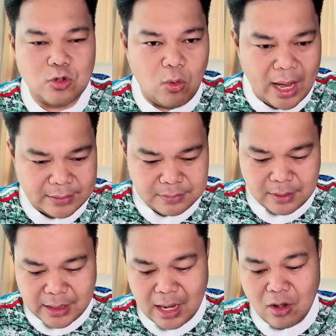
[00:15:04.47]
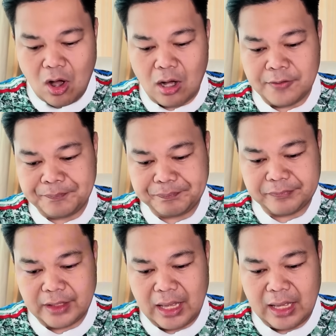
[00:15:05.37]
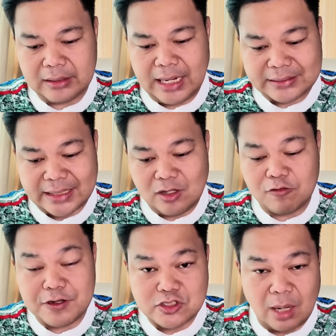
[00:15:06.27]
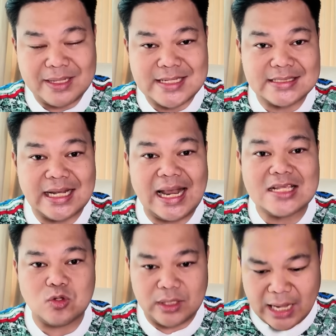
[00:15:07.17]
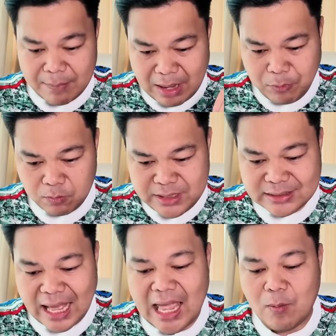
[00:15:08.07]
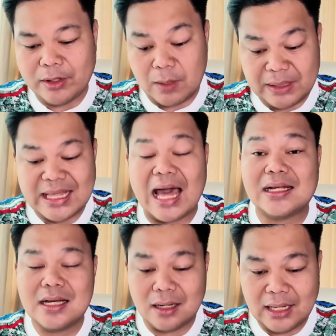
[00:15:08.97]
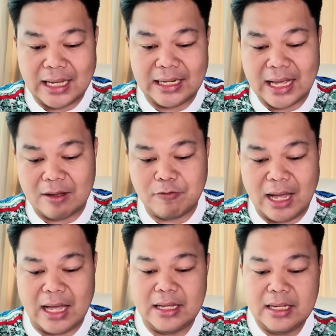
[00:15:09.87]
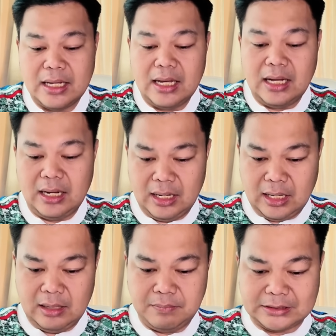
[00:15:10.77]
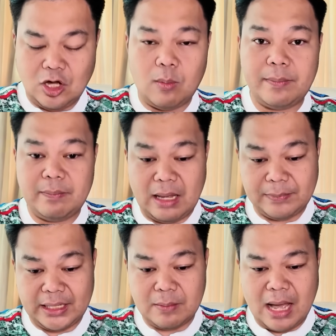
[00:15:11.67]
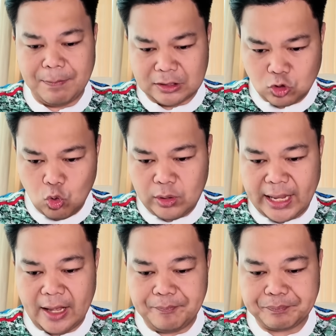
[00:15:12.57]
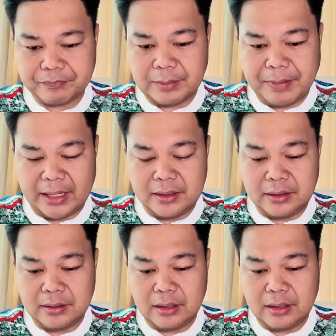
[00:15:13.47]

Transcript: ส่วนเรื่องของนักเตะที่ลงฝึกซ้อมในเซสชั่นล่าสุดนะครับผมทิ้งท้ายเอาไว้หน่อยเป็นทางเลือกกันแล้วกันนะครับว่ามันจะออกมาเป็นแบบไหนได้บ้างประตูเนี่ยเป็น